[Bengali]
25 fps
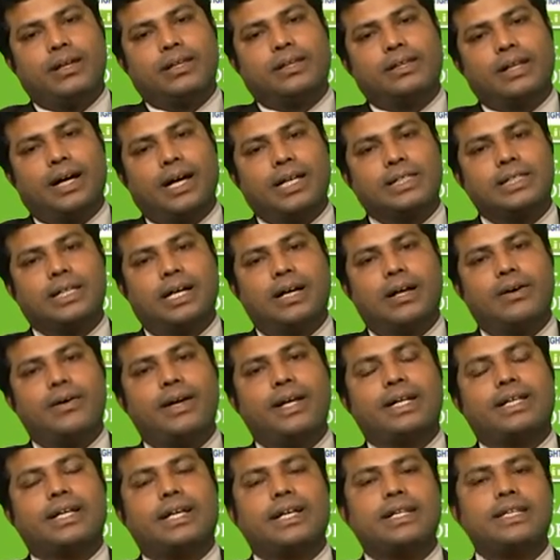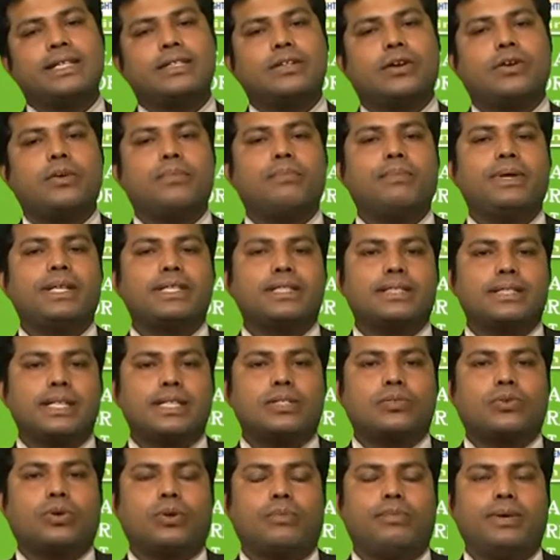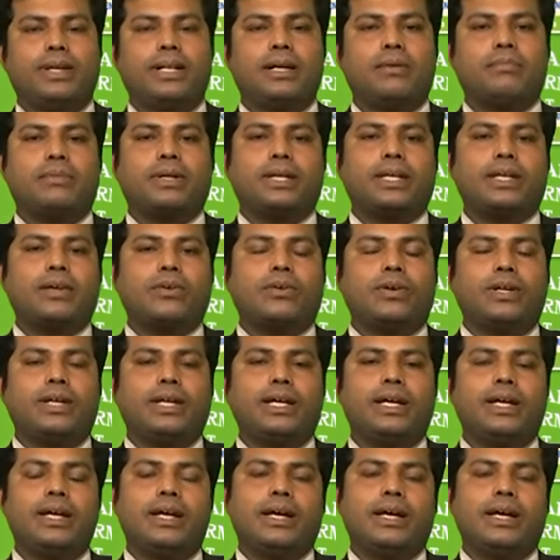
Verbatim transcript: তাছাড়া এটাকে নিয়ে যখন বিজনেস করবেন আমরা কি করি